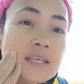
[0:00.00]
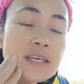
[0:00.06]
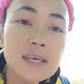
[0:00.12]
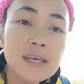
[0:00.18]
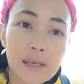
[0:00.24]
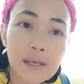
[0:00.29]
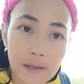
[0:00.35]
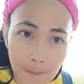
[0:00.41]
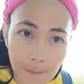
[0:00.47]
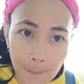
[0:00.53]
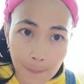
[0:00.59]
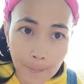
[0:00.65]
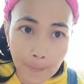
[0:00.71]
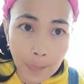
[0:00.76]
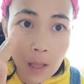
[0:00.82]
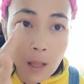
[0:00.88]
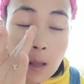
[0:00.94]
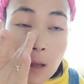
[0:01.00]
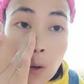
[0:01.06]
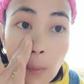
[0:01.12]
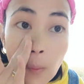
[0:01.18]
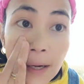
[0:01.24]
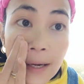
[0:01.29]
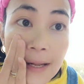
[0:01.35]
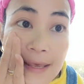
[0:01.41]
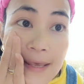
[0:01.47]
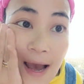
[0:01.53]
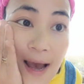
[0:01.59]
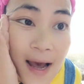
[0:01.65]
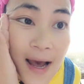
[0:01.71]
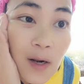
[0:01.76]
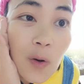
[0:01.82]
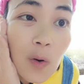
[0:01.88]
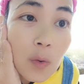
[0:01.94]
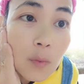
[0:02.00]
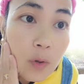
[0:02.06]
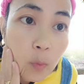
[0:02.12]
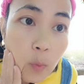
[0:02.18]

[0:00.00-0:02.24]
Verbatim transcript: ที่เว้นระยะลง